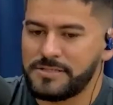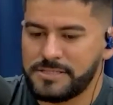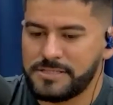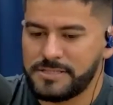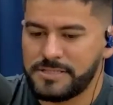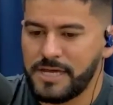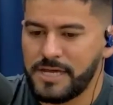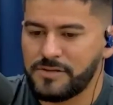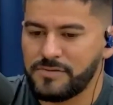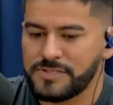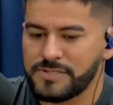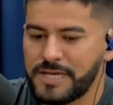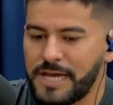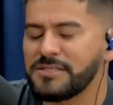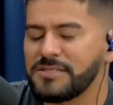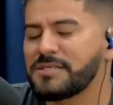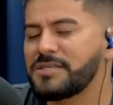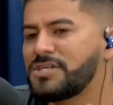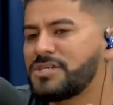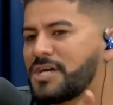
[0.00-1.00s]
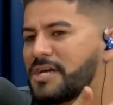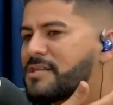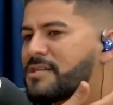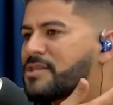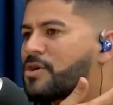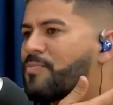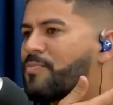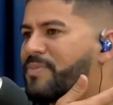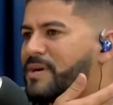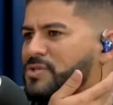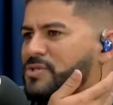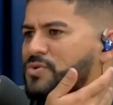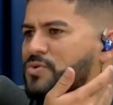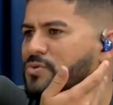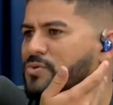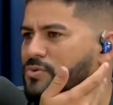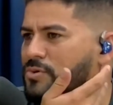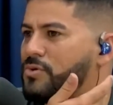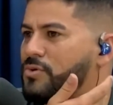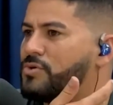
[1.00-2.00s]
certos casos que chega até o
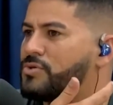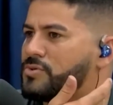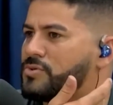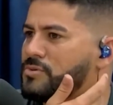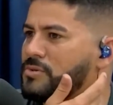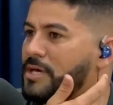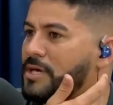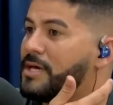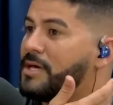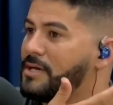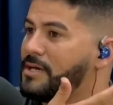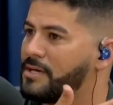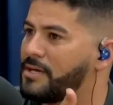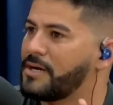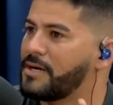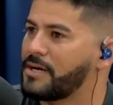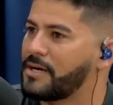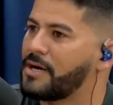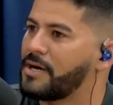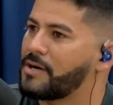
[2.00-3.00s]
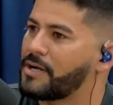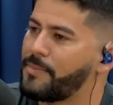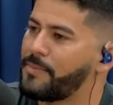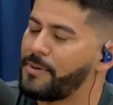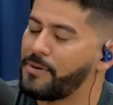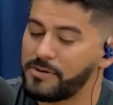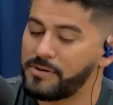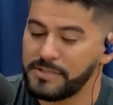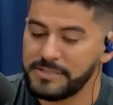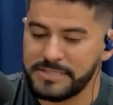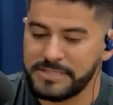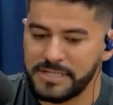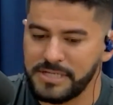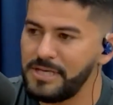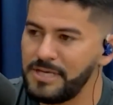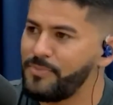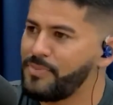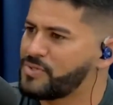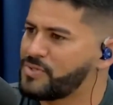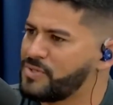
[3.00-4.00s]
pescoço, né? Sim. Acaba
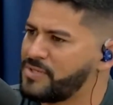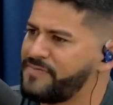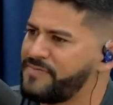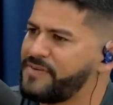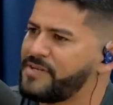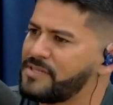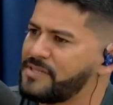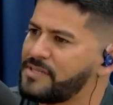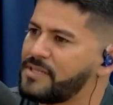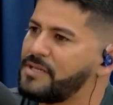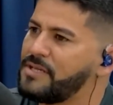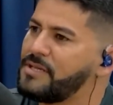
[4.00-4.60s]
alcançando. Eu geralmente